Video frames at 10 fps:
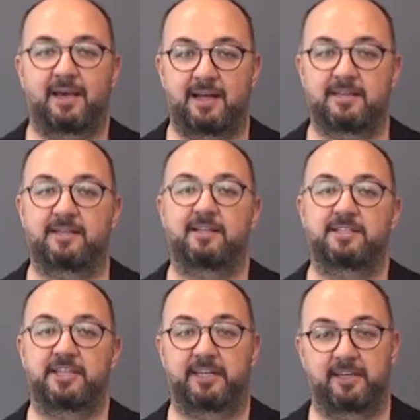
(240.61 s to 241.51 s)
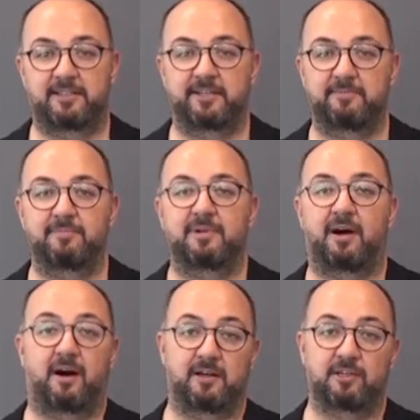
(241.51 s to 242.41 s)
Elde edilecek yatırım
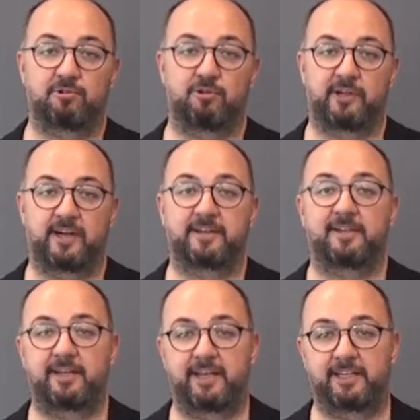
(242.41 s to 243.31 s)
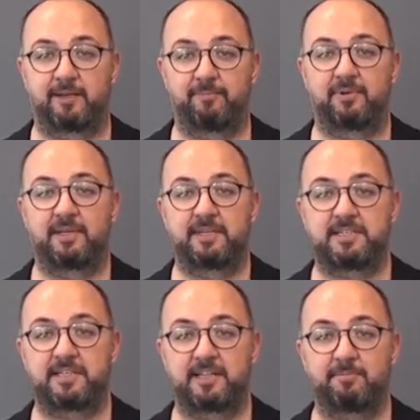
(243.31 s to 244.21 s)
ağırlıklı olarak ekip,
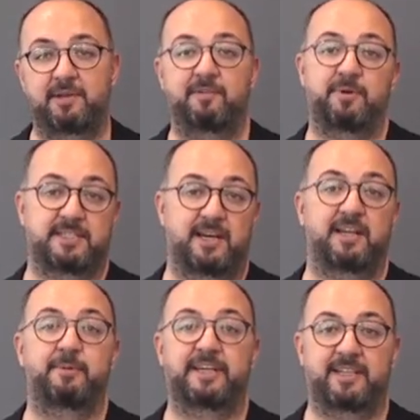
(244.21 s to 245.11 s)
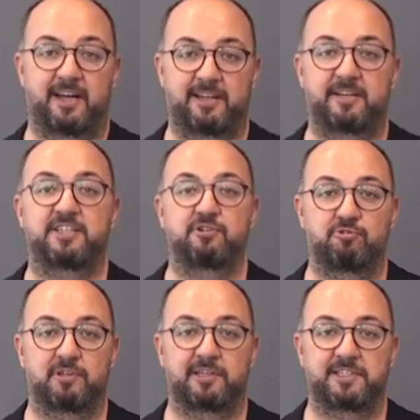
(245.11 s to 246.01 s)
işletme ve pazarlama giderleri için
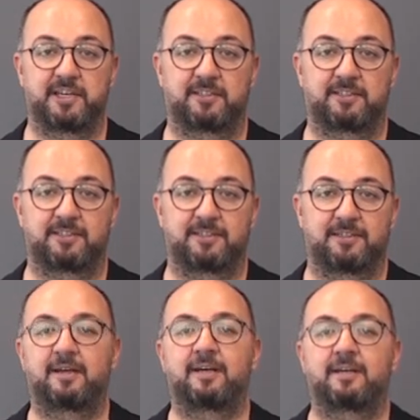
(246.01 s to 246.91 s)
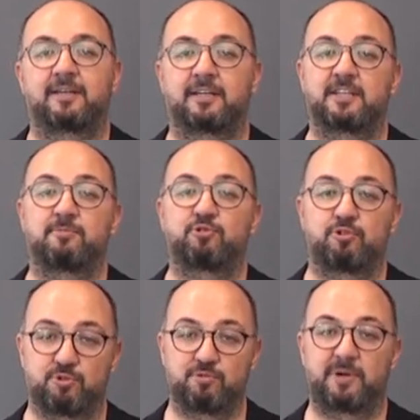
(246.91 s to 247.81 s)
kullanılacaktır. Yatırım
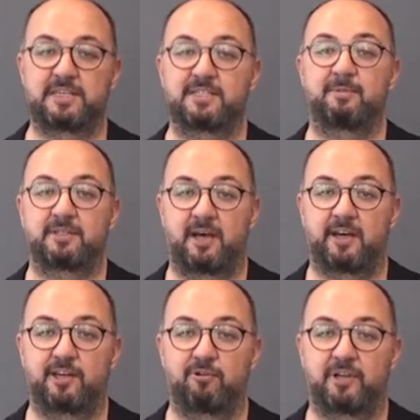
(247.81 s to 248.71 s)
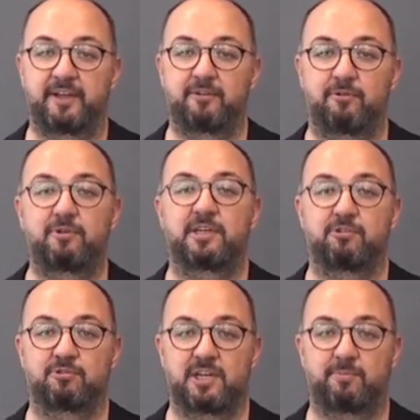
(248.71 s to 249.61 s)
turumuzun başlama tarihi olan
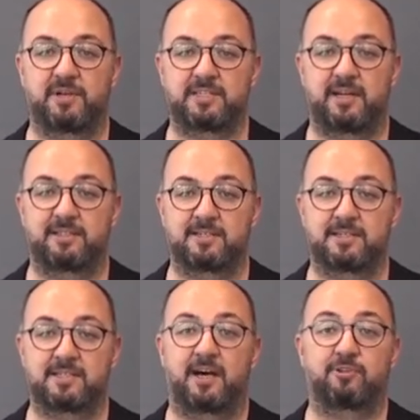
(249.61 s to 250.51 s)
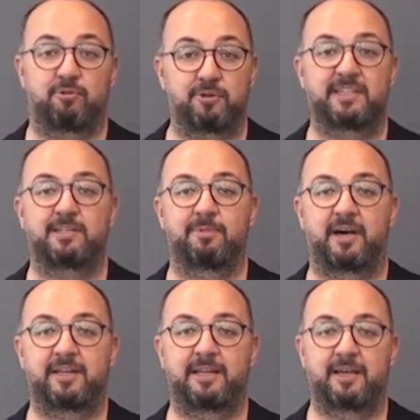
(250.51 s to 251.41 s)
17 Ocak Pazartesi saat 10
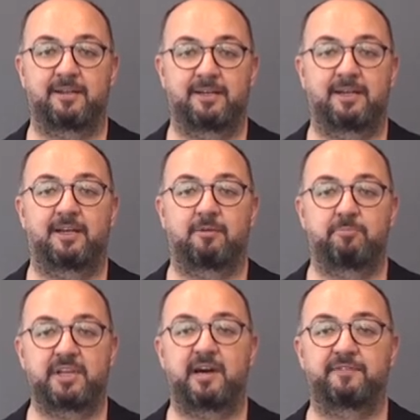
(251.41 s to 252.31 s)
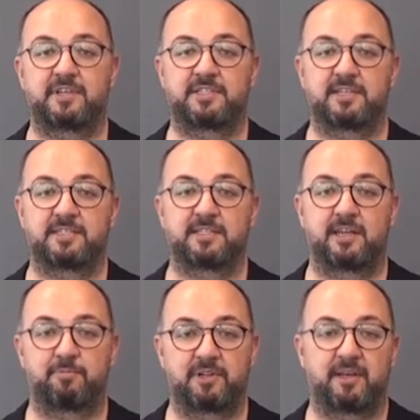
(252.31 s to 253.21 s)
itibariyle bir hafta içerisinde
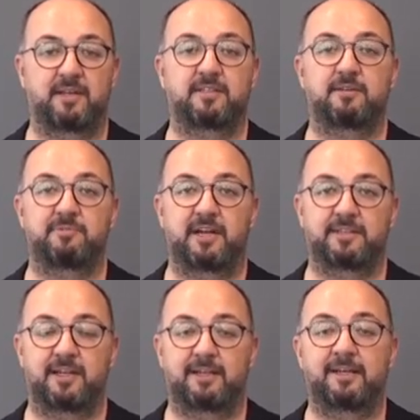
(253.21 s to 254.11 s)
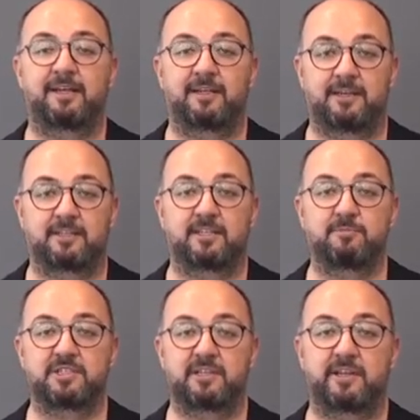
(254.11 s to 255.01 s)
yapılan yatırımlarda
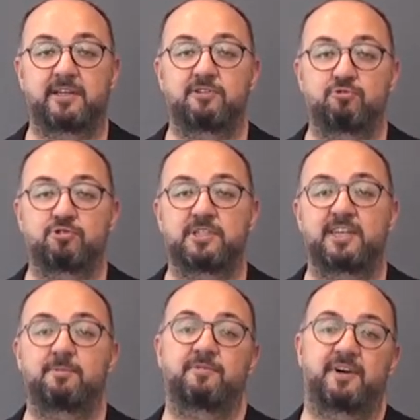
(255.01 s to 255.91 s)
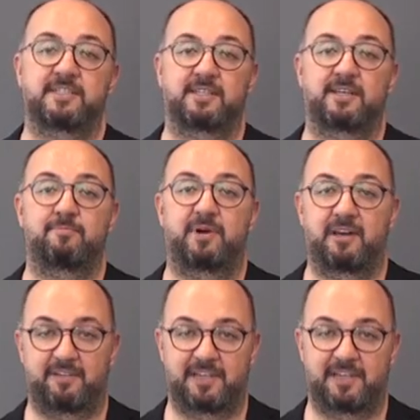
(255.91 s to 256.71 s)
yatırımcılara %20 fazladan pay